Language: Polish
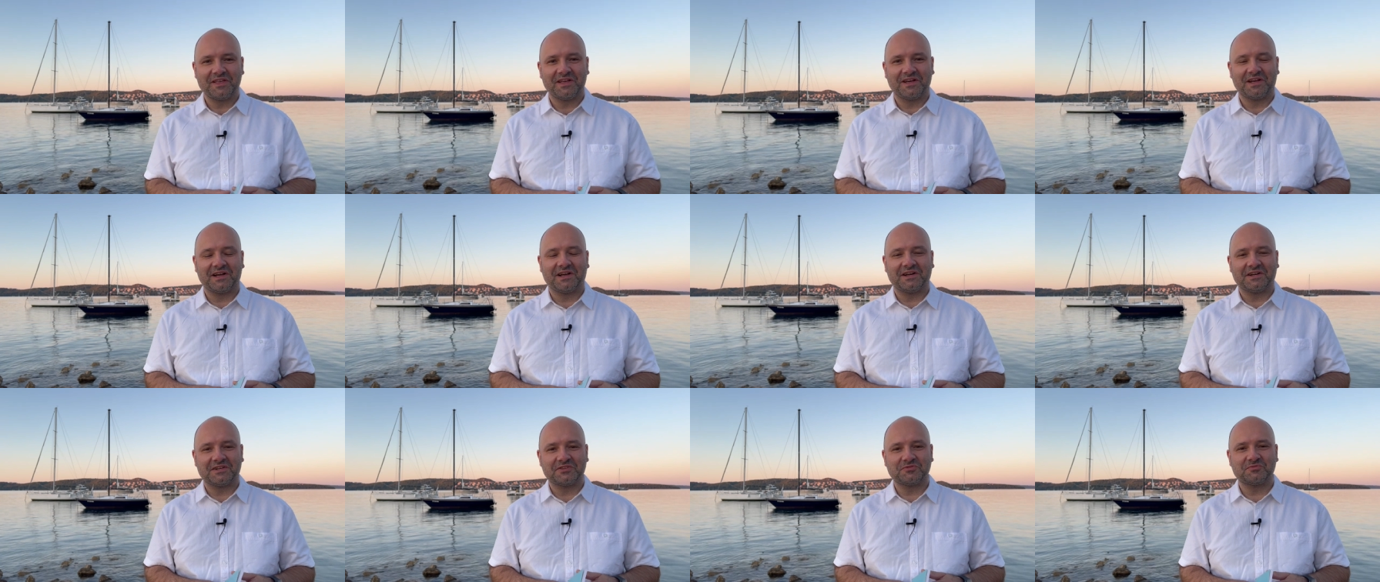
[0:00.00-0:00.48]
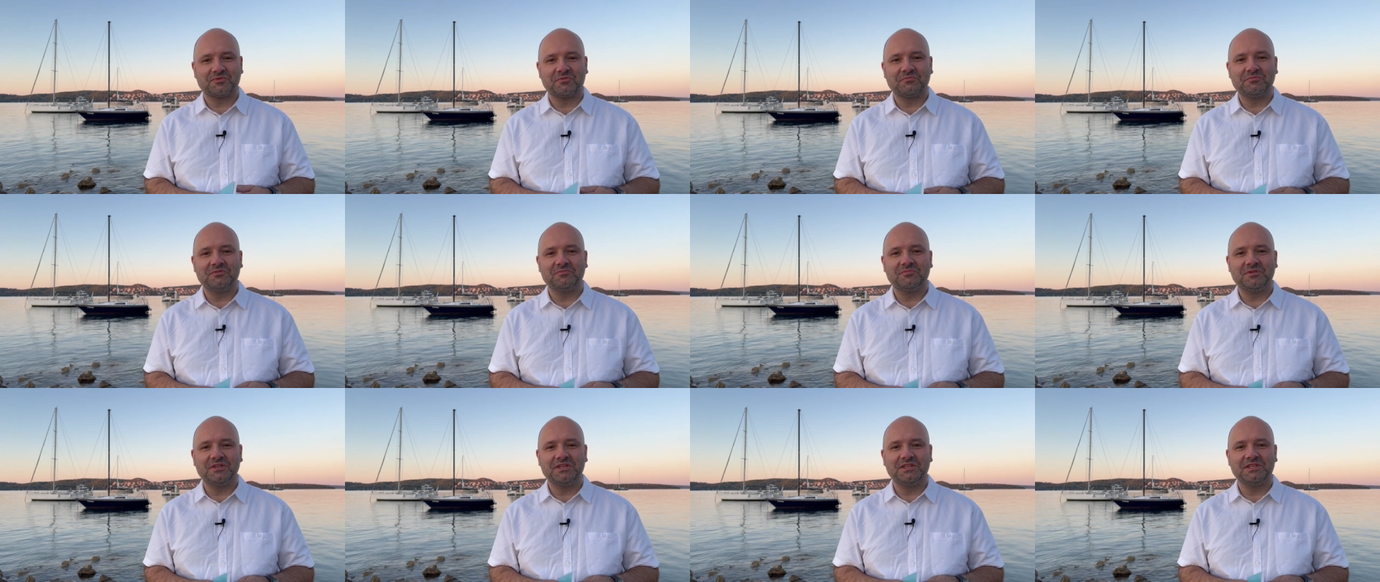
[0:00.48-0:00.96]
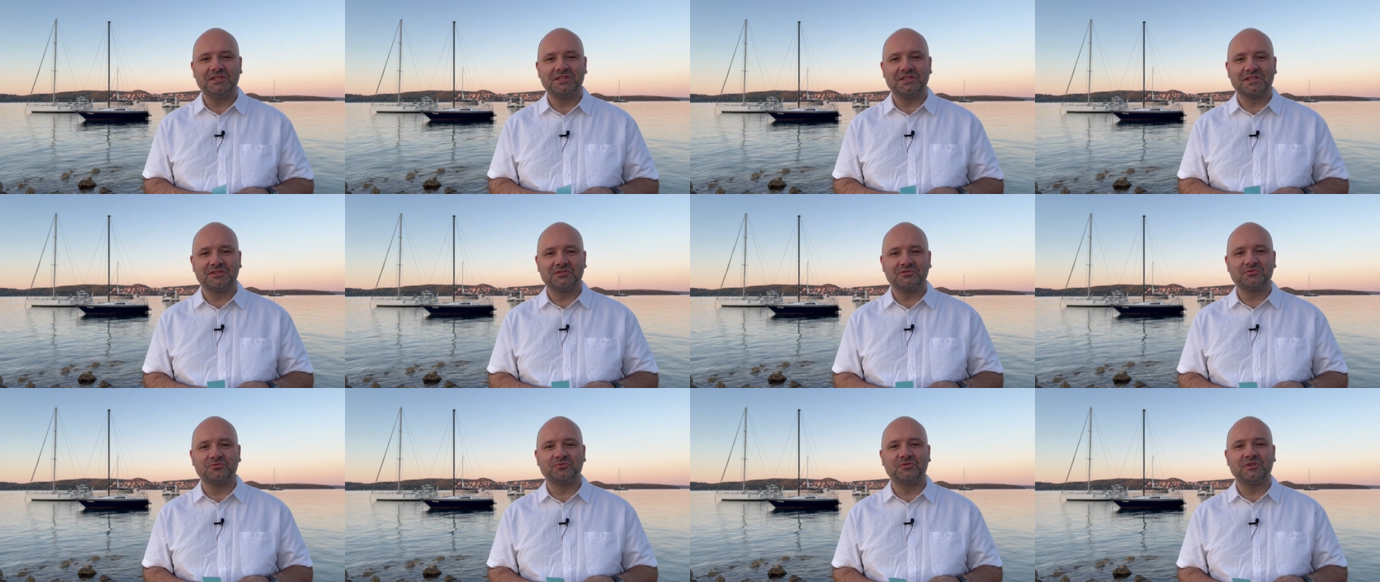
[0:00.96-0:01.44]
a hasła biblijne,
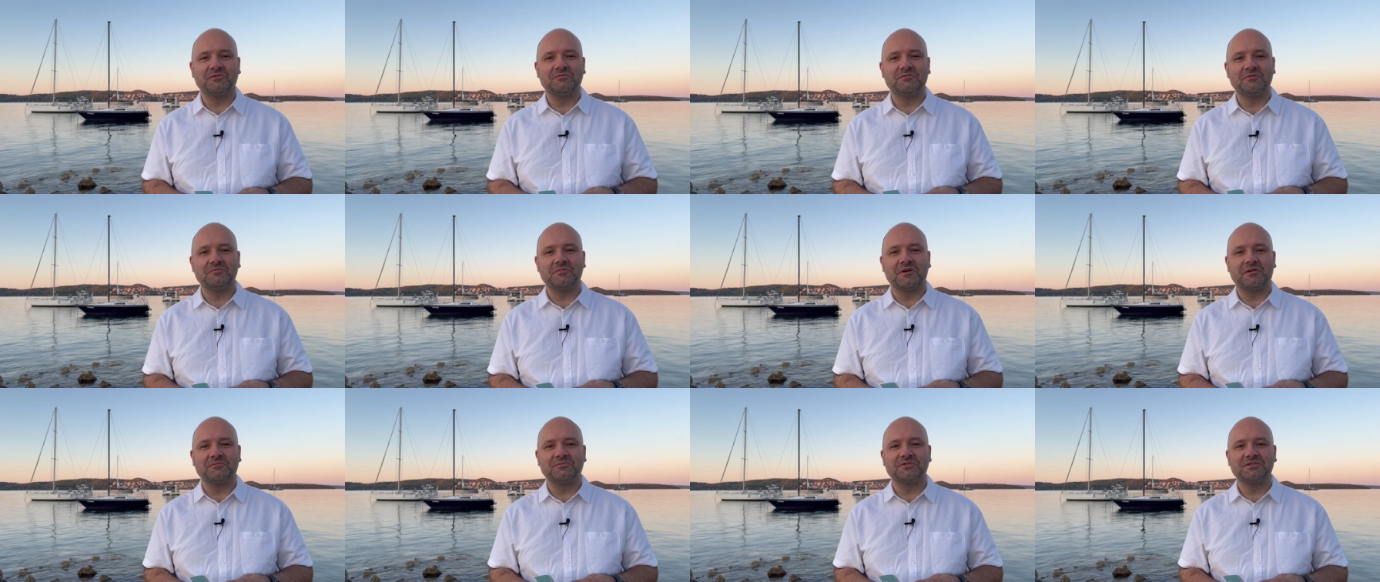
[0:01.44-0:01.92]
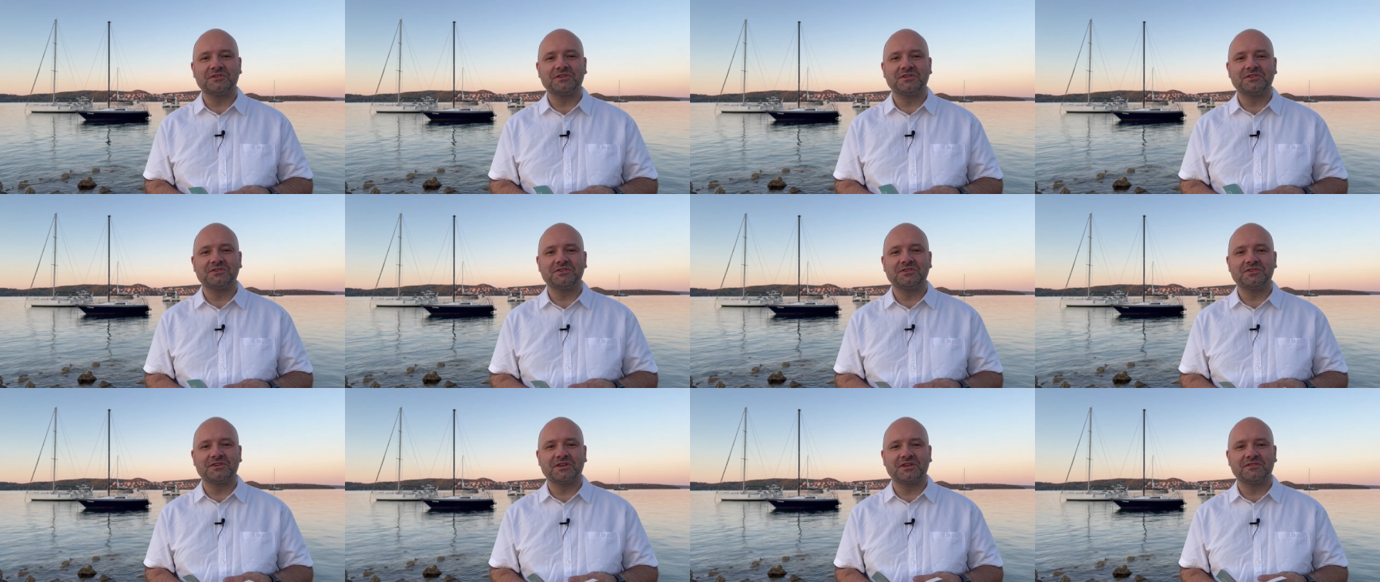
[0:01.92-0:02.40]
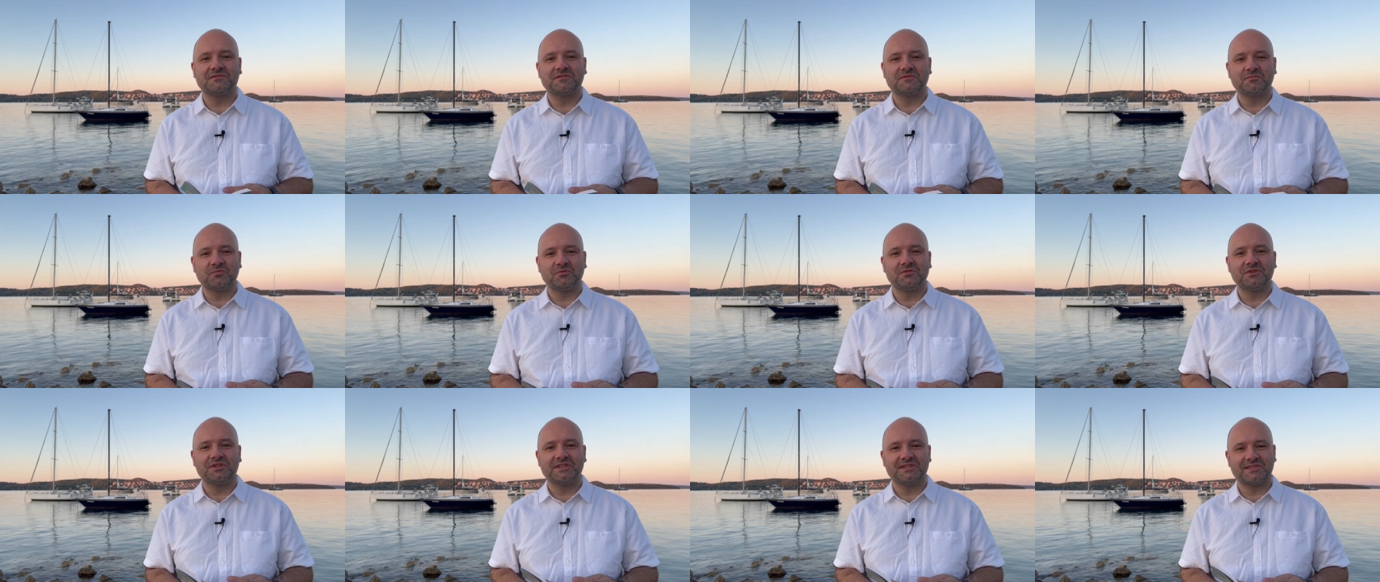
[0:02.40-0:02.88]
nad którymi mamy się dzisiaj
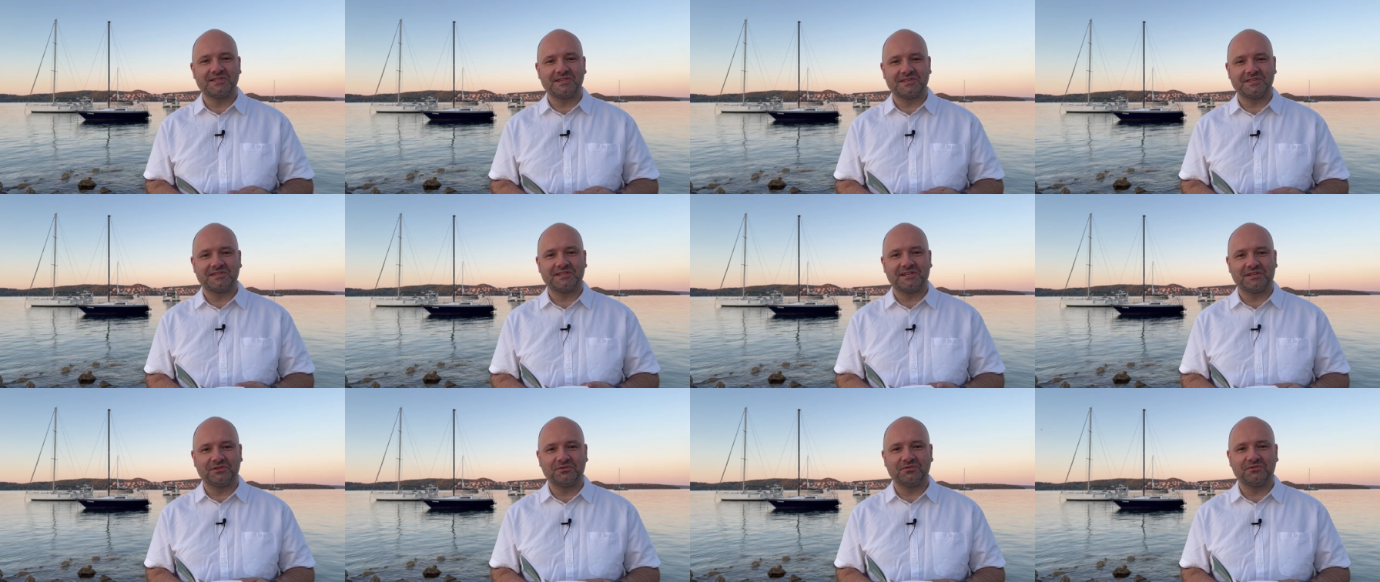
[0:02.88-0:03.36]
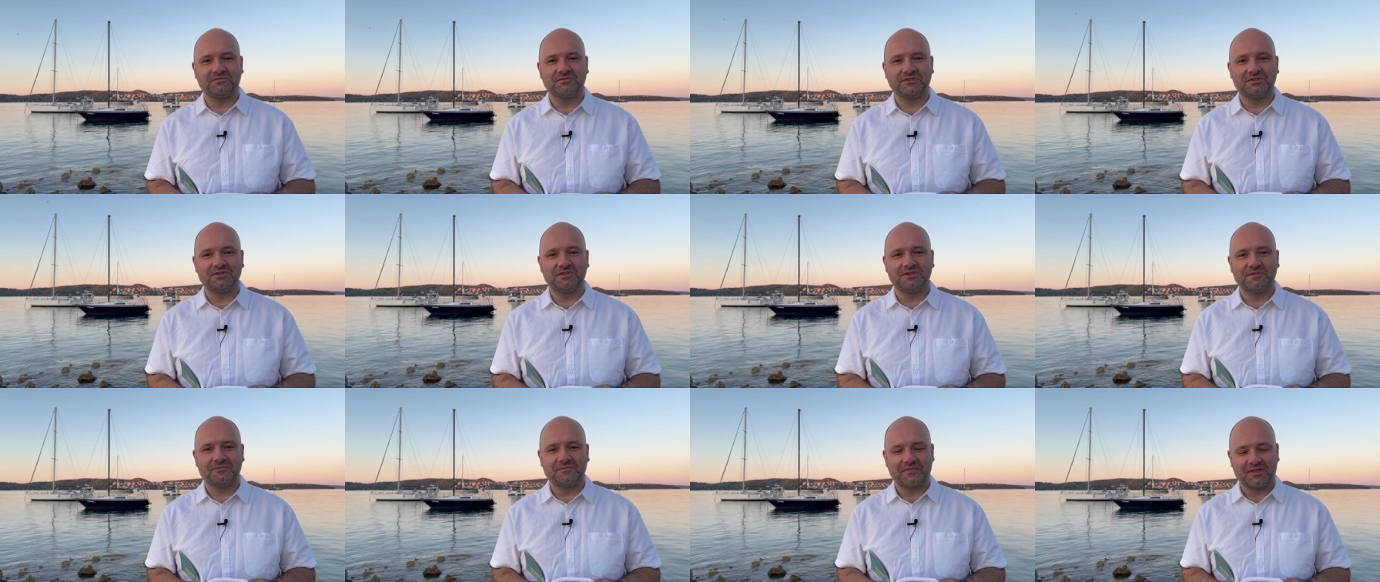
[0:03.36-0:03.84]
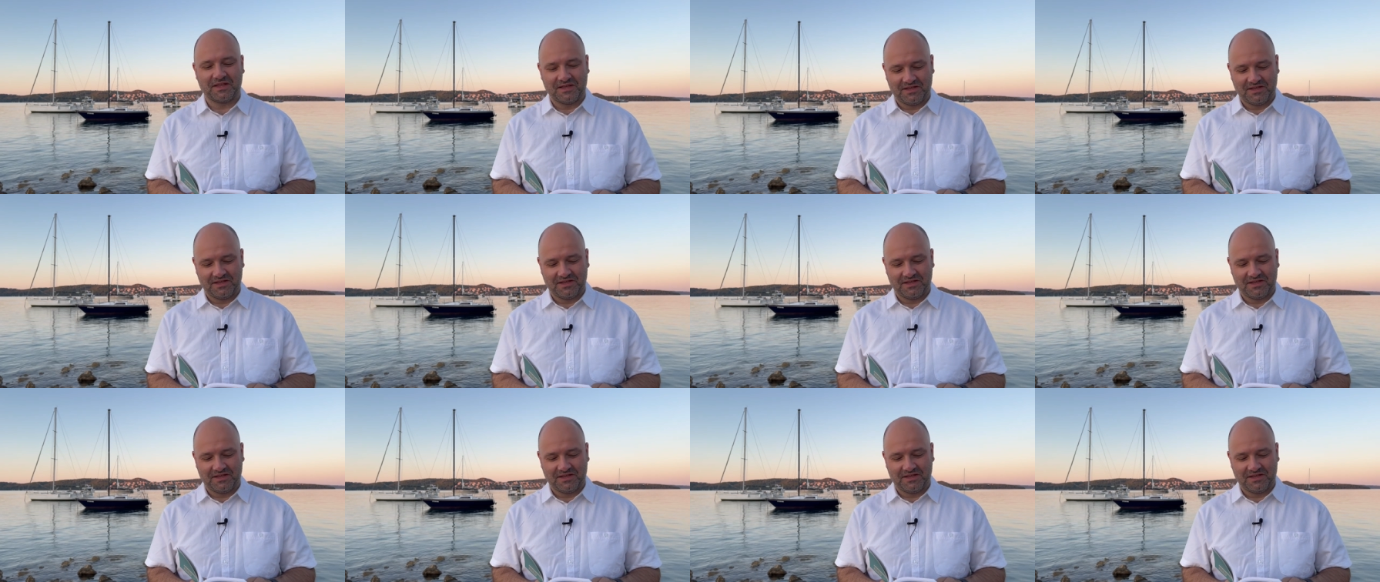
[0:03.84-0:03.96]
wspólnie zastanowić,